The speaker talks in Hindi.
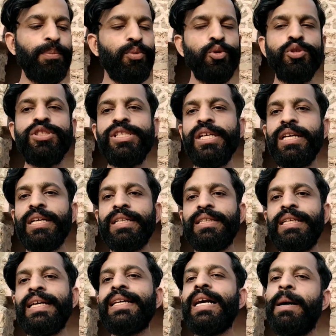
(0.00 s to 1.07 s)
पूछ ये
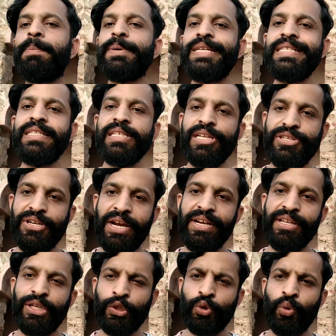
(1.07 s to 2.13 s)
करते हैं कि आप किस
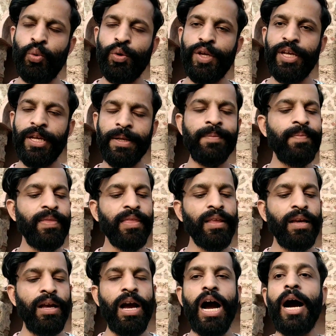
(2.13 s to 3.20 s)
एजेंट के थ्रू गए हैं
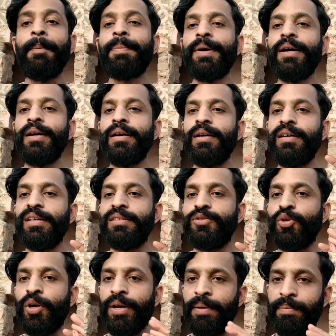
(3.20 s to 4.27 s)
आपका
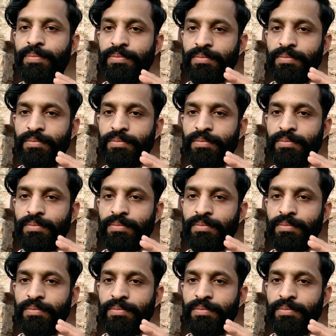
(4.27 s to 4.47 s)
जो है